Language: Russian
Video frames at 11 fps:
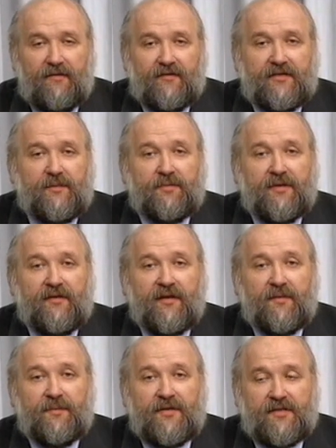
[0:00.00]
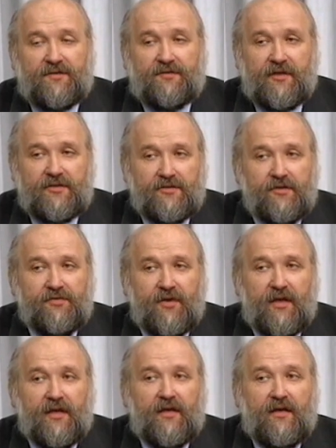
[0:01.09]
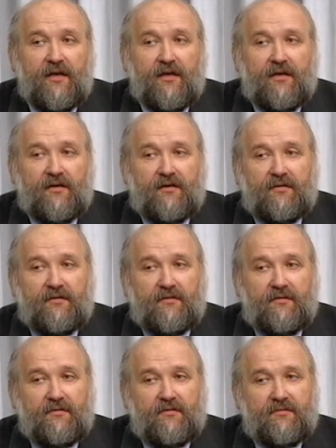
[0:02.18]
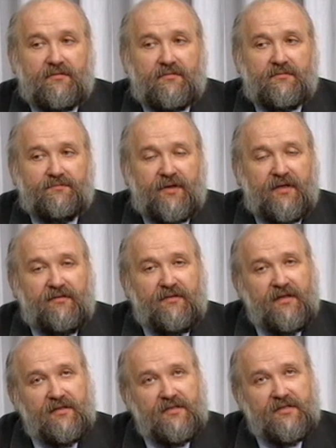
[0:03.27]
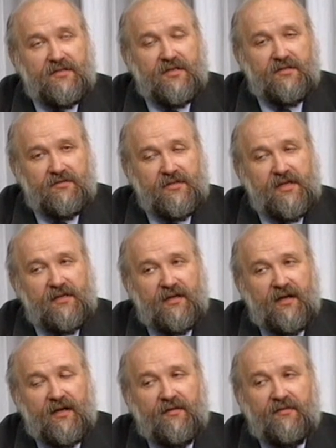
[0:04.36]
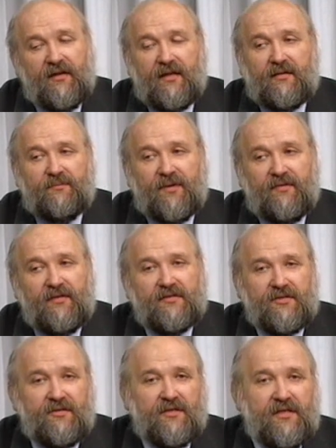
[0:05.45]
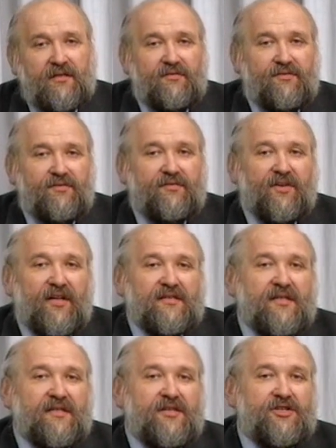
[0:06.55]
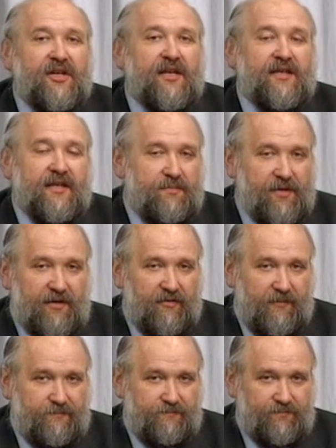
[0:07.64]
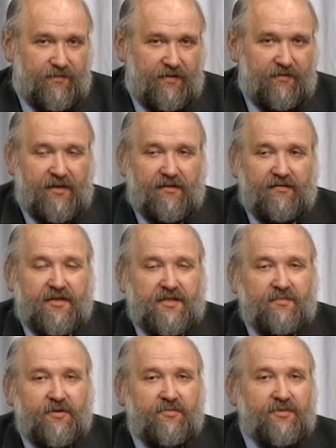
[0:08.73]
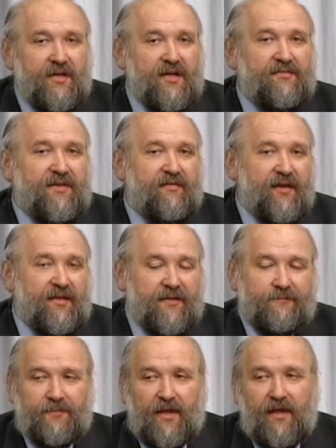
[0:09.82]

в западноевропейской философии – Э, появилось, ну знаете, как говорят, появилось оно где-то в конце тысячелетия первого, веке в восьмом-в девятом.